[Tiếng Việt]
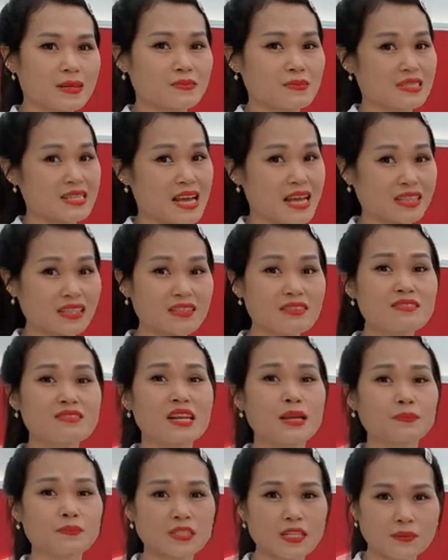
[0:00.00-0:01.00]
giảm giá từ
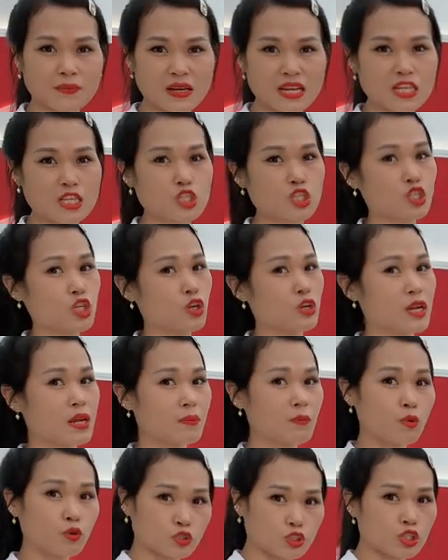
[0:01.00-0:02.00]
500.000 cho
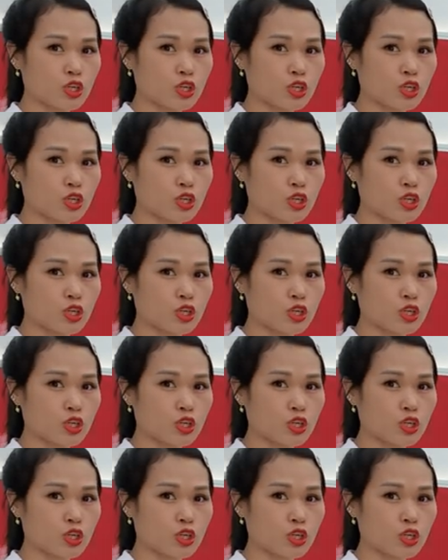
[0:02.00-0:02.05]
đến 1